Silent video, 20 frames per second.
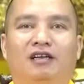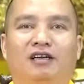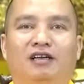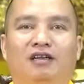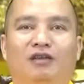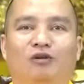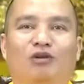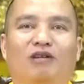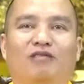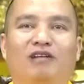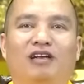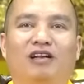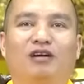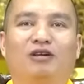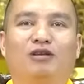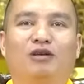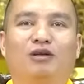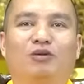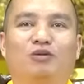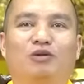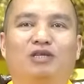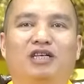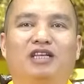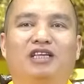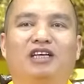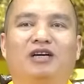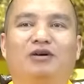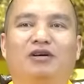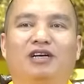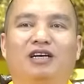chúng ta phải lo cho chúng sinh
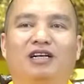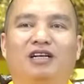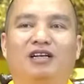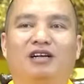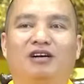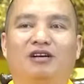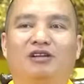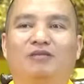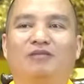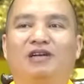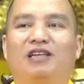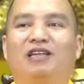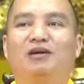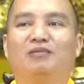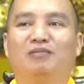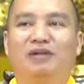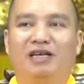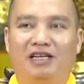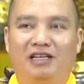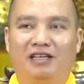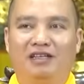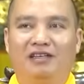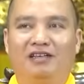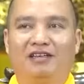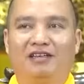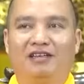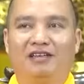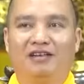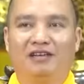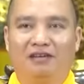nhiều hơn là lo cho bản thân mình.
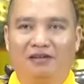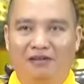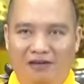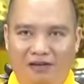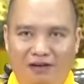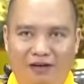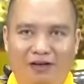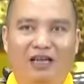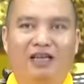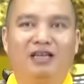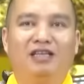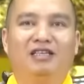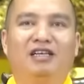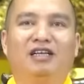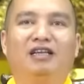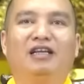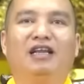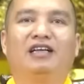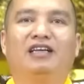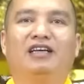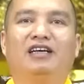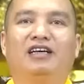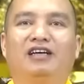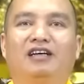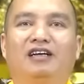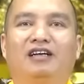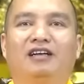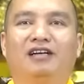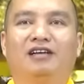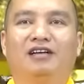Đấy chính
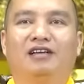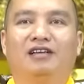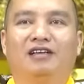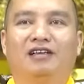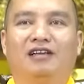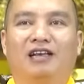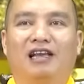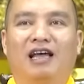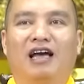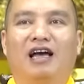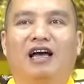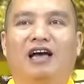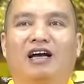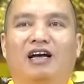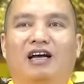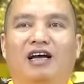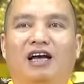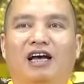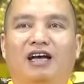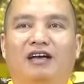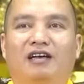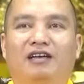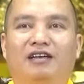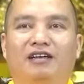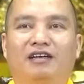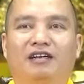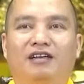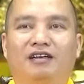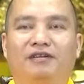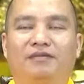là cái
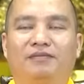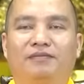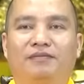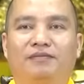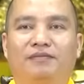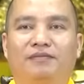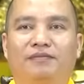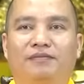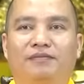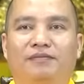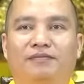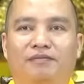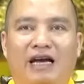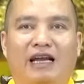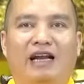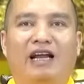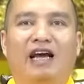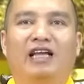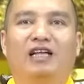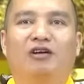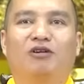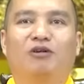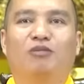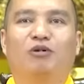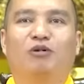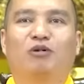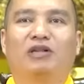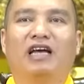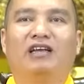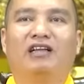bản hạnh của
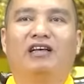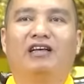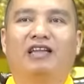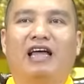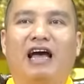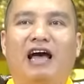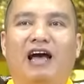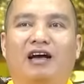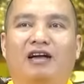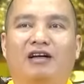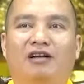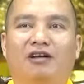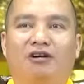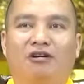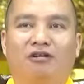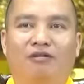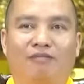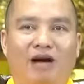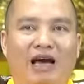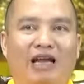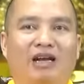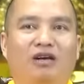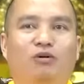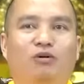Bồ Tát Địa Tạng, bản